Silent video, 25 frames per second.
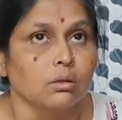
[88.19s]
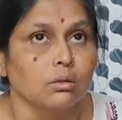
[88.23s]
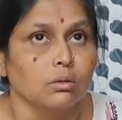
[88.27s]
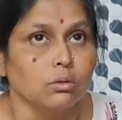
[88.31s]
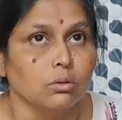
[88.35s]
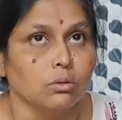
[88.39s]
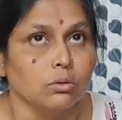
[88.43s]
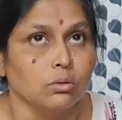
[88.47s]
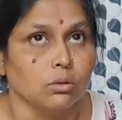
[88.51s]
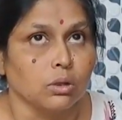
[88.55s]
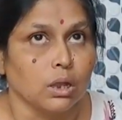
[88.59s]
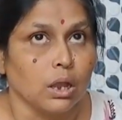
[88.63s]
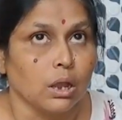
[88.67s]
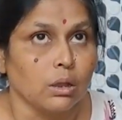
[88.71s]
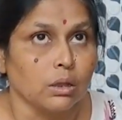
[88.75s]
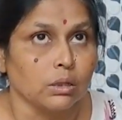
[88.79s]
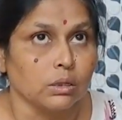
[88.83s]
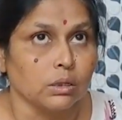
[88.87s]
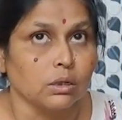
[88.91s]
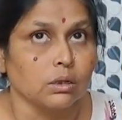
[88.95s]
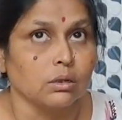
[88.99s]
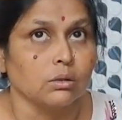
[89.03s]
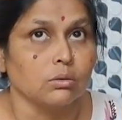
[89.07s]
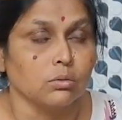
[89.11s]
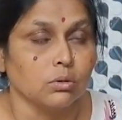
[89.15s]
ও খাওয়া
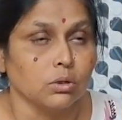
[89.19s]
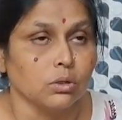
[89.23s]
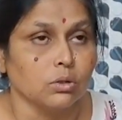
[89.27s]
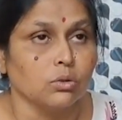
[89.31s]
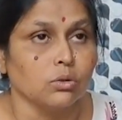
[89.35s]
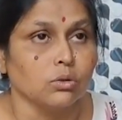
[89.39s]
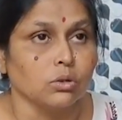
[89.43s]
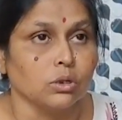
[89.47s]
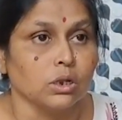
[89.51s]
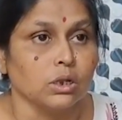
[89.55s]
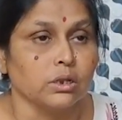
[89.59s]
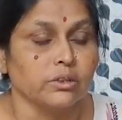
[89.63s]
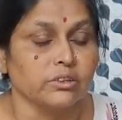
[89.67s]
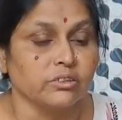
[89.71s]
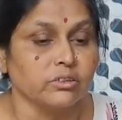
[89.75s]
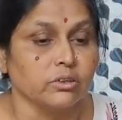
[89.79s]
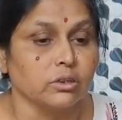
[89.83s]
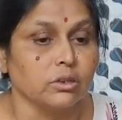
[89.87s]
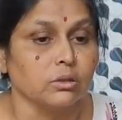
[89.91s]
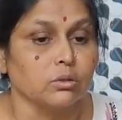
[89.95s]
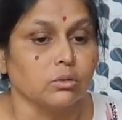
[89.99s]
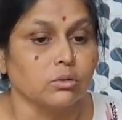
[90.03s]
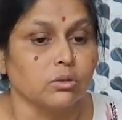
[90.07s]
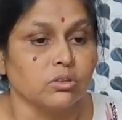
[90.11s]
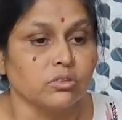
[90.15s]
দাওয়া করে হোটেলে স্টে
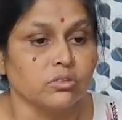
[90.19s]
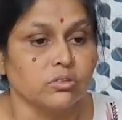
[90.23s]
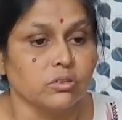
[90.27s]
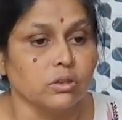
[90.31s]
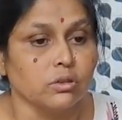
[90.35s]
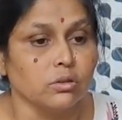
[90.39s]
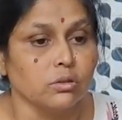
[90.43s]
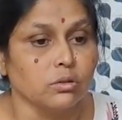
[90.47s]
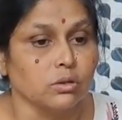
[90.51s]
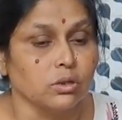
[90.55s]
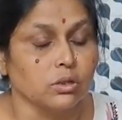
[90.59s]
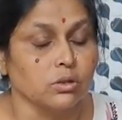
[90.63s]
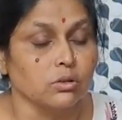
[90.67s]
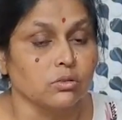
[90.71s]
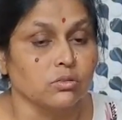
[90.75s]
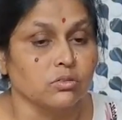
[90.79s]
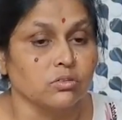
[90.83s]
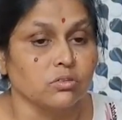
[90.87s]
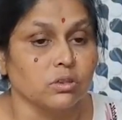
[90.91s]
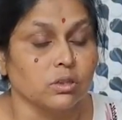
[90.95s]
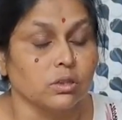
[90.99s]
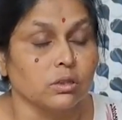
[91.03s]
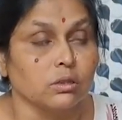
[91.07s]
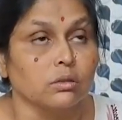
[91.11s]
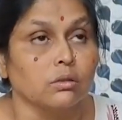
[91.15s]
করেছে ওটা
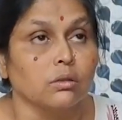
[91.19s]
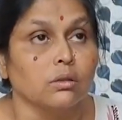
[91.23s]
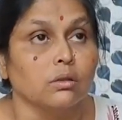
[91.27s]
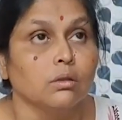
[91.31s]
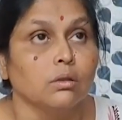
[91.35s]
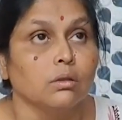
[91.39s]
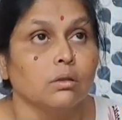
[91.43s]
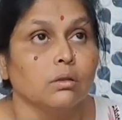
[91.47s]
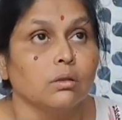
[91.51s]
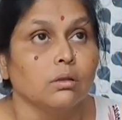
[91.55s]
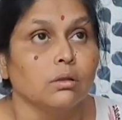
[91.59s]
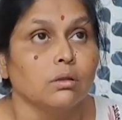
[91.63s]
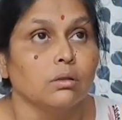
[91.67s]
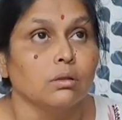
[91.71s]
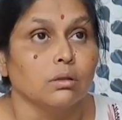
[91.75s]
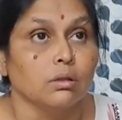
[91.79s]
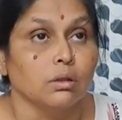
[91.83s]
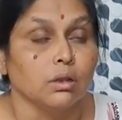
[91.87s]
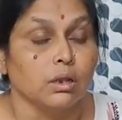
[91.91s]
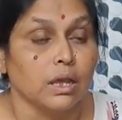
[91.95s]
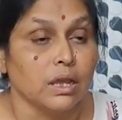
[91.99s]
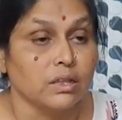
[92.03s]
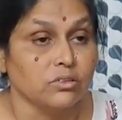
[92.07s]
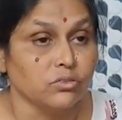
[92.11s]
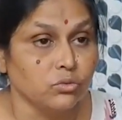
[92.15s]
হচ্ছে
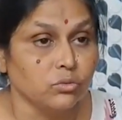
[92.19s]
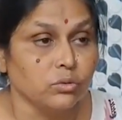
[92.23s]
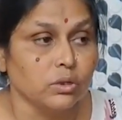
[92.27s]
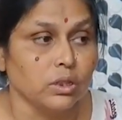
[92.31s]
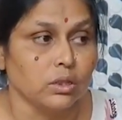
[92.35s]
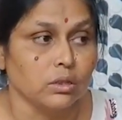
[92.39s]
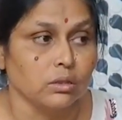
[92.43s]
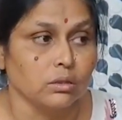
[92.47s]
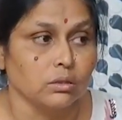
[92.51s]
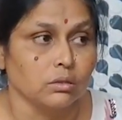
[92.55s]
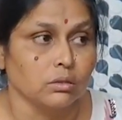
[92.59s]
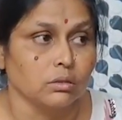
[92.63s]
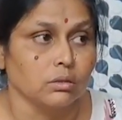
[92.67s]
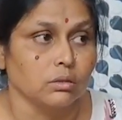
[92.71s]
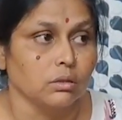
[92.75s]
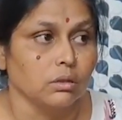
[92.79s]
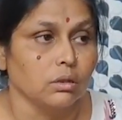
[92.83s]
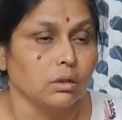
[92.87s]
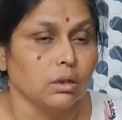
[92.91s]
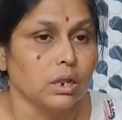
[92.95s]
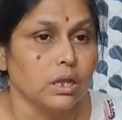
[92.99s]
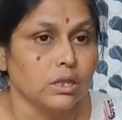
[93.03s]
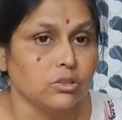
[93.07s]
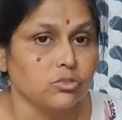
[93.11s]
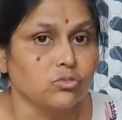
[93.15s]
লাচুনে
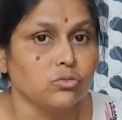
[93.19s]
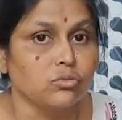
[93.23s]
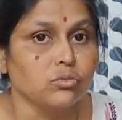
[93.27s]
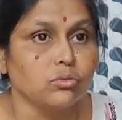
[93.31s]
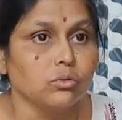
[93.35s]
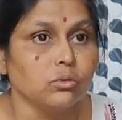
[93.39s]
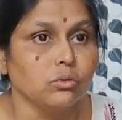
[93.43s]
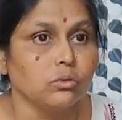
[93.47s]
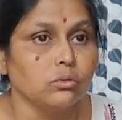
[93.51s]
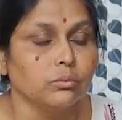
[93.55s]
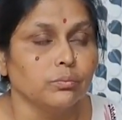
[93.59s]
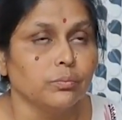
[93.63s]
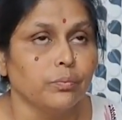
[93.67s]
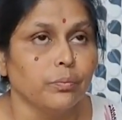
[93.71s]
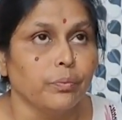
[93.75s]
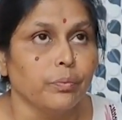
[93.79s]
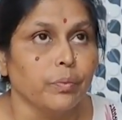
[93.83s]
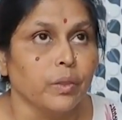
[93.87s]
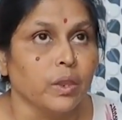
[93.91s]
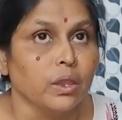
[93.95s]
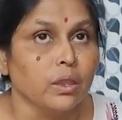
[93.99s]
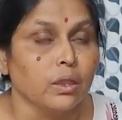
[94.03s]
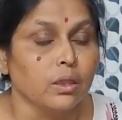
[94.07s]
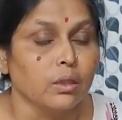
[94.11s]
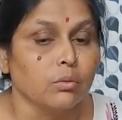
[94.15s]
আচ্ছা। লাচু
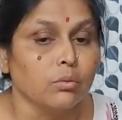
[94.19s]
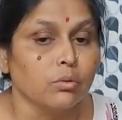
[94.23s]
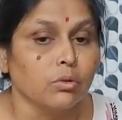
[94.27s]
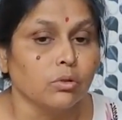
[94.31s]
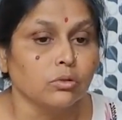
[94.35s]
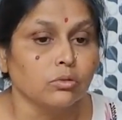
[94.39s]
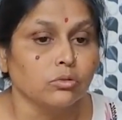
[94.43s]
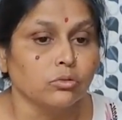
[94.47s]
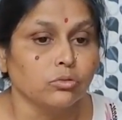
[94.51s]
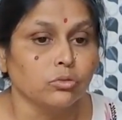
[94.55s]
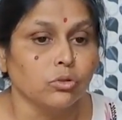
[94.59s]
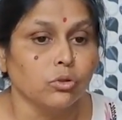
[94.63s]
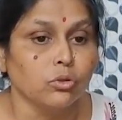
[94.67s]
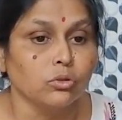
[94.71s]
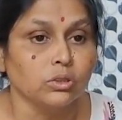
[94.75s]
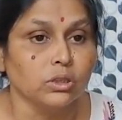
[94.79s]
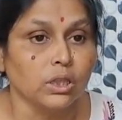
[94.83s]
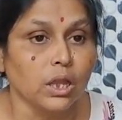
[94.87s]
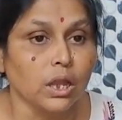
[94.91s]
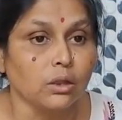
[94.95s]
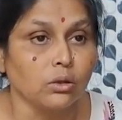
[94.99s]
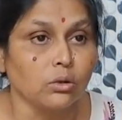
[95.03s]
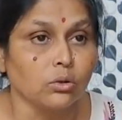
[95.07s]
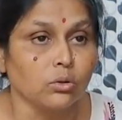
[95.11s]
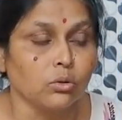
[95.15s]
এবং
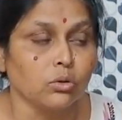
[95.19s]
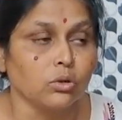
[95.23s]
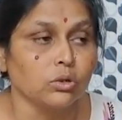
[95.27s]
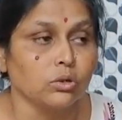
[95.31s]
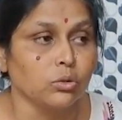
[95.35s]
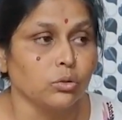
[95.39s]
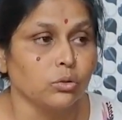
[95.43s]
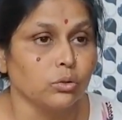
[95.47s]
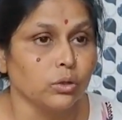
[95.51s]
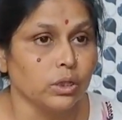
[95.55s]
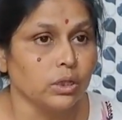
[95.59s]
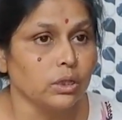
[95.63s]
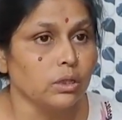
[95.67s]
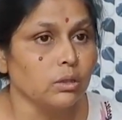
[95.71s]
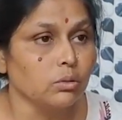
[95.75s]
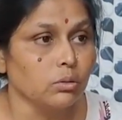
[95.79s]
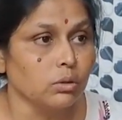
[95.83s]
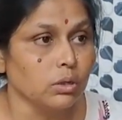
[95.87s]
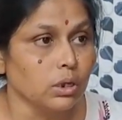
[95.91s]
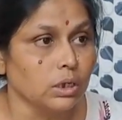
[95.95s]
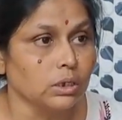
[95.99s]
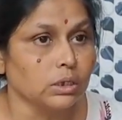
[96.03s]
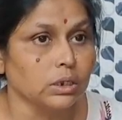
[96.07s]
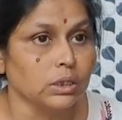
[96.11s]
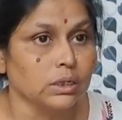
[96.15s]
জংথাং রোড হয়েই
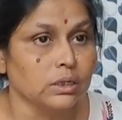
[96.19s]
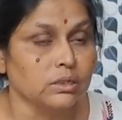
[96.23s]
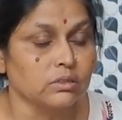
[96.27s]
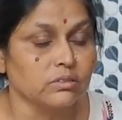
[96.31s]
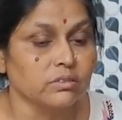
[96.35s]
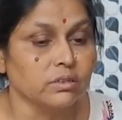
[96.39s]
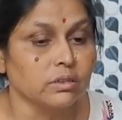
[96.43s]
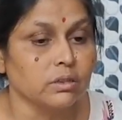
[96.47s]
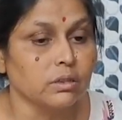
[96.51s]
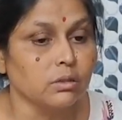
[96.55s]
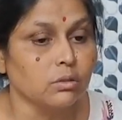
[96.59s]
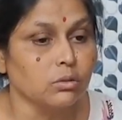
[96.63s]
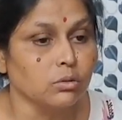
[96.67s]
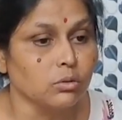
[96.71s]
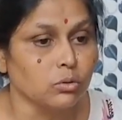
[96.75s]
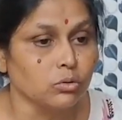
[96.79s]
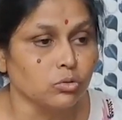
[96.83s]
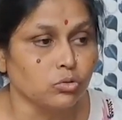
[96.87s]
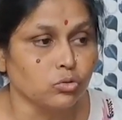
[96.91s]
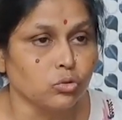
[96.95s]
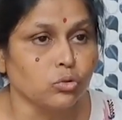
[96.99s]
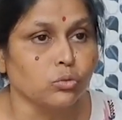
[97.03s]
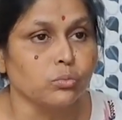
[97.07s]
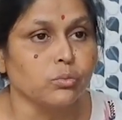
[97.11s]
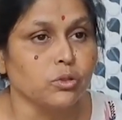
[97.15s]
ওখানটা গেছে ও
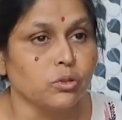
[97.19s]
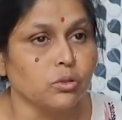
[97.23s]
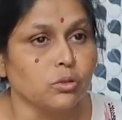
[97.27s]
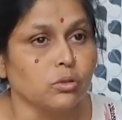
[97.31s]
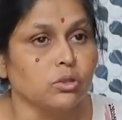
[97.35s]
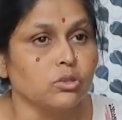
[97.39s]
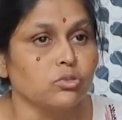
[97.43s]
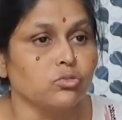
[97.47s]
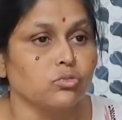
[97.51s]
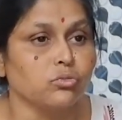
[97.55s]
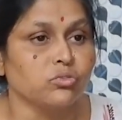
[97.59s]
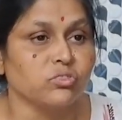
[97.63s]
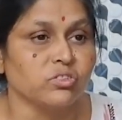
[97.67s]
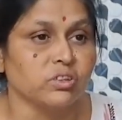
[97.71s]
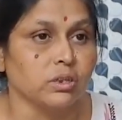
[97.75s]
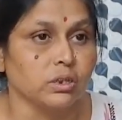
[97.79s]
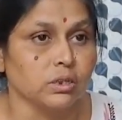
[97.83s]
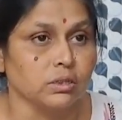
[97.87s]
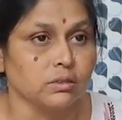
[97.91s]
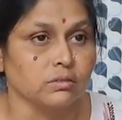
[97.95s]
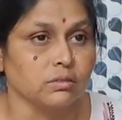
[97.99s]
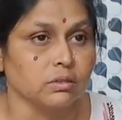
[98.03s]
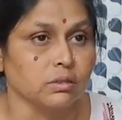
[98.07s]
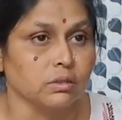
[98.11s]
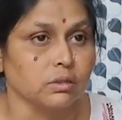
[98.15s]
ছবিও কিছু
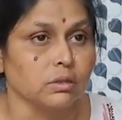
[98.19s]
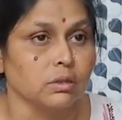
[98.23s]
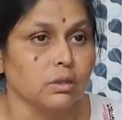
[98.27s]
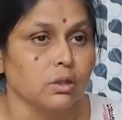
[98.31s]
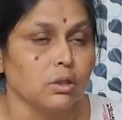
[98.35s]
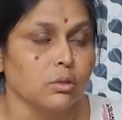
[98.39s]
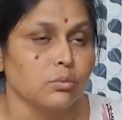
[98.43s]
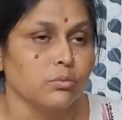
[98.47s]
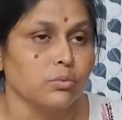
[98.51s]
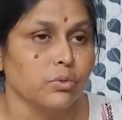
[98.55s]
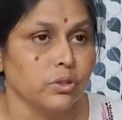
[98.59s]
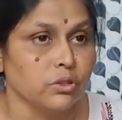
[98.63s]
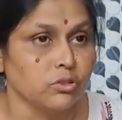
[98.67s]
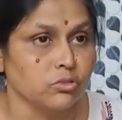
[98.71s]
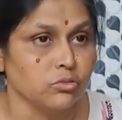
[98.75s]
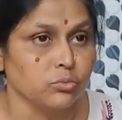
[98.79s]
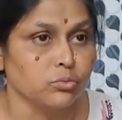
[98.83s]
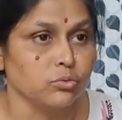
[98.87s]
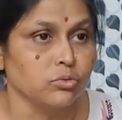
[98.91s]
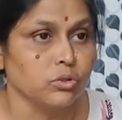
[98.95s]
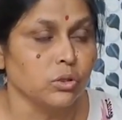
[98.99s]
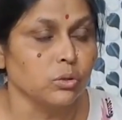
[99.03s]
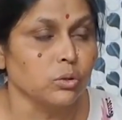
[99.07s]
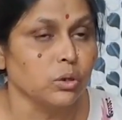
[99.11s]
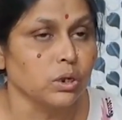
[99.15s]
ছেড়েছে আচ্ছা।
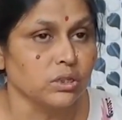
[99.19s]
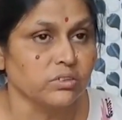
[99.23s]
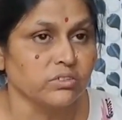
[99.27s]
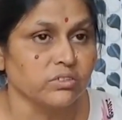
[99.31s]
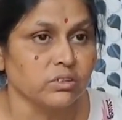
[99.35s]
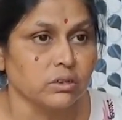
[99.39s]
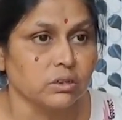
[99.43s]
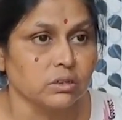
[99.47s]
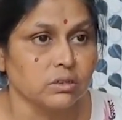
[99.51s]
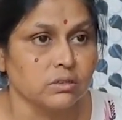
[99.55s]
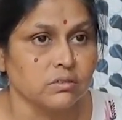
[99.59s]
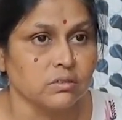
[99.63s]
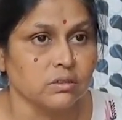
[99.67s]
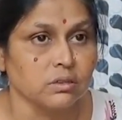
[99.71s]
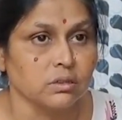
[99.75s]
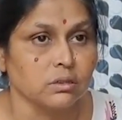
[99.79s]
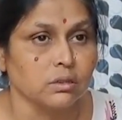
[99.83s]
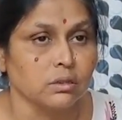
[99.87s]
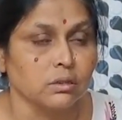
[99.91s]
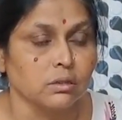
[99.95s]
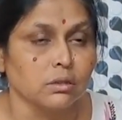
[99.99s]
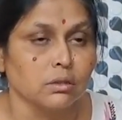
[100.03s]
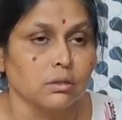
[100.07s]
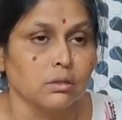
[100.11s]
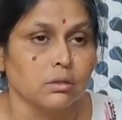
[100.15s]
ফেসবুকে ওরা ছেড়েছে
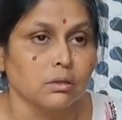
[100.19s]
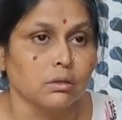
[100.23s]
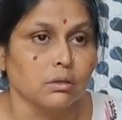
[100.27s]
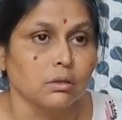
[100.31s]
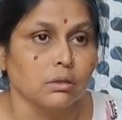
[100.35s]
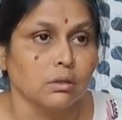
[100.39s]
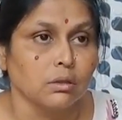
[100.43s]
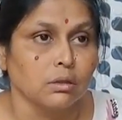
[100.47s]
আচ্ছা।